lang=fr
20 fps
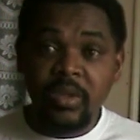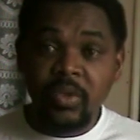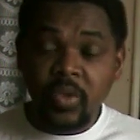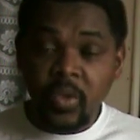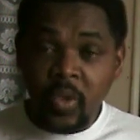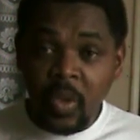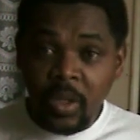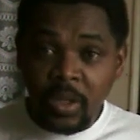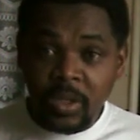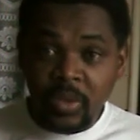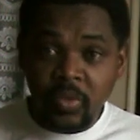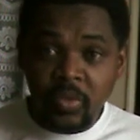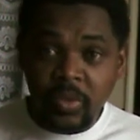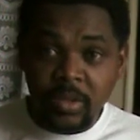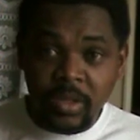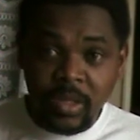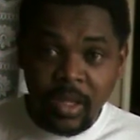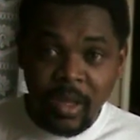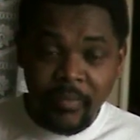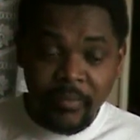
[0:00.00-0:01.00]
que
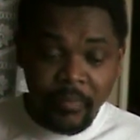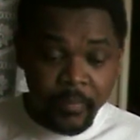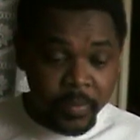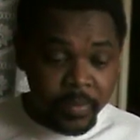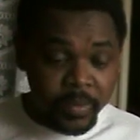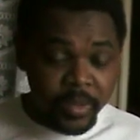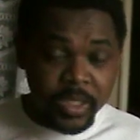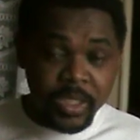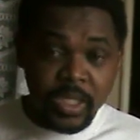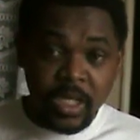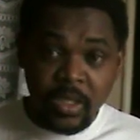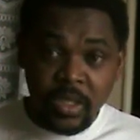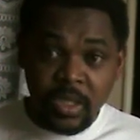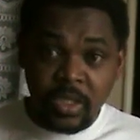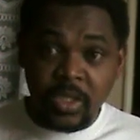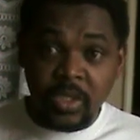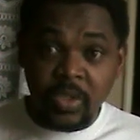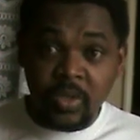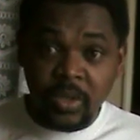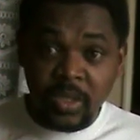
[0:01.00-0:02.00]
tout pour le Seigneur
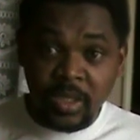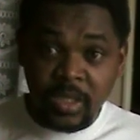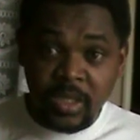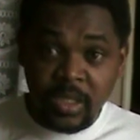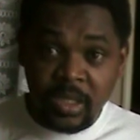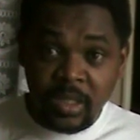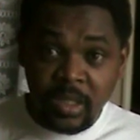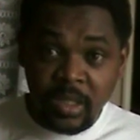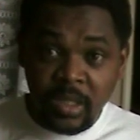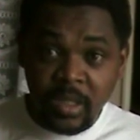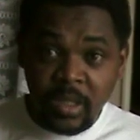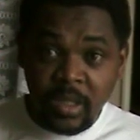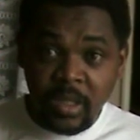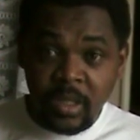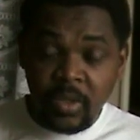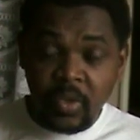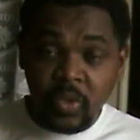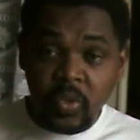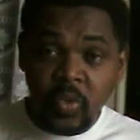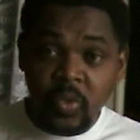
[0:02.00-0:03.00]
Jésus-Christ,
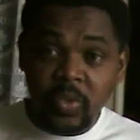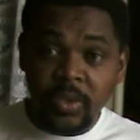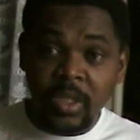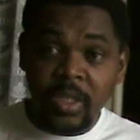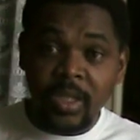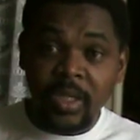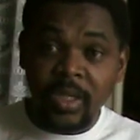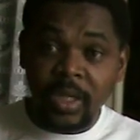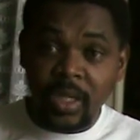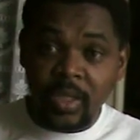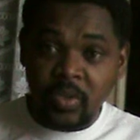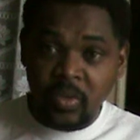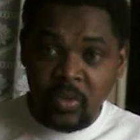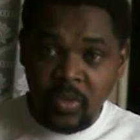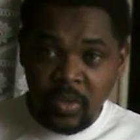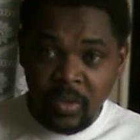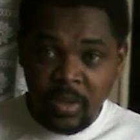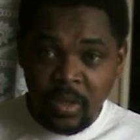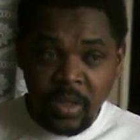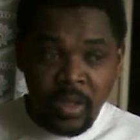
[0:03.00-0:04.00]
tout est gratuit.
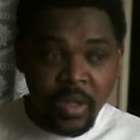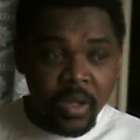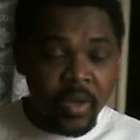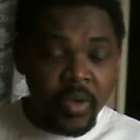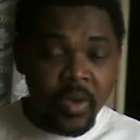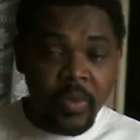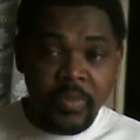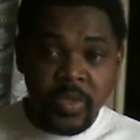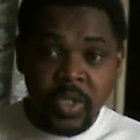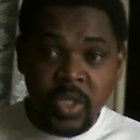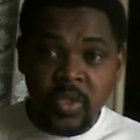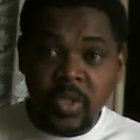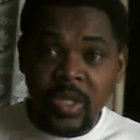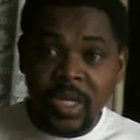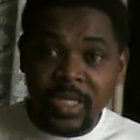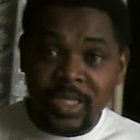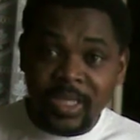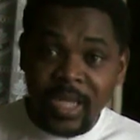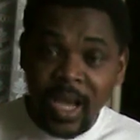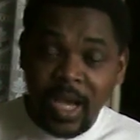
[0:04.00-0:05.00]
Comme Jésus
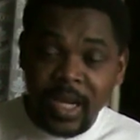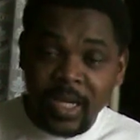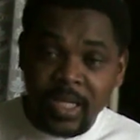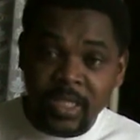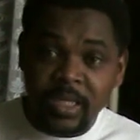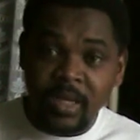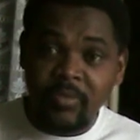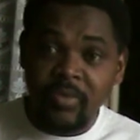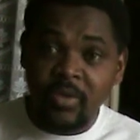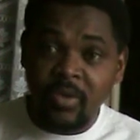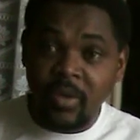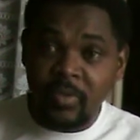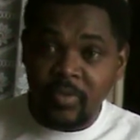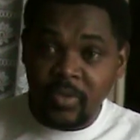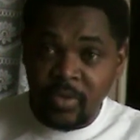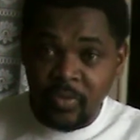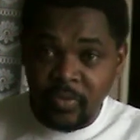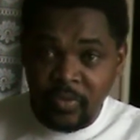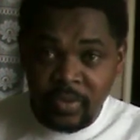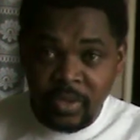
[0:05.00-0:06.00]
a sacré sa vie, comme
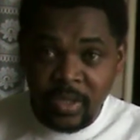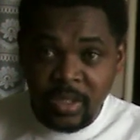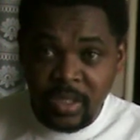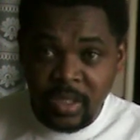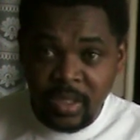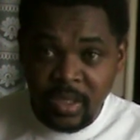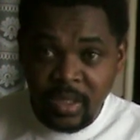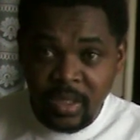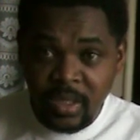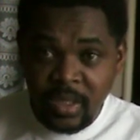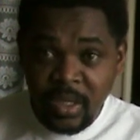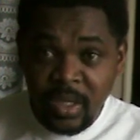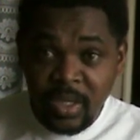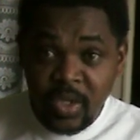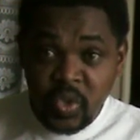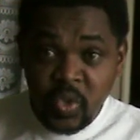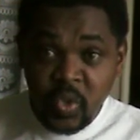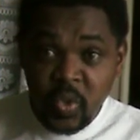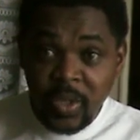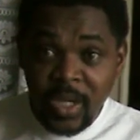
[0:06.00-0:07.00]
je vous disais,
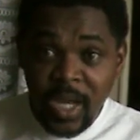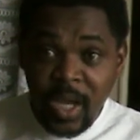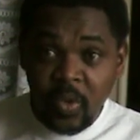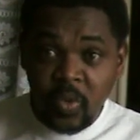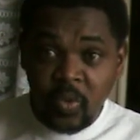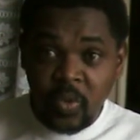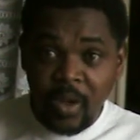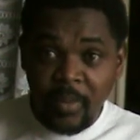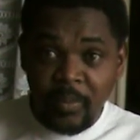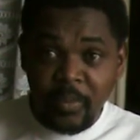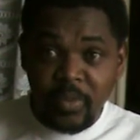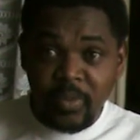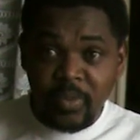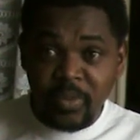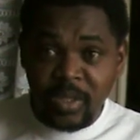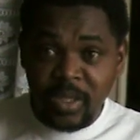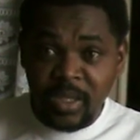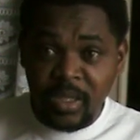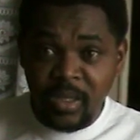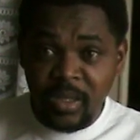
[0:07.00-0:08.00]
sur la croix
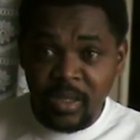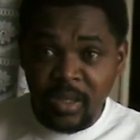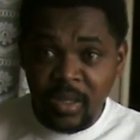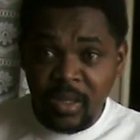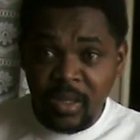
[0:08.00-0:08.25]
pour qui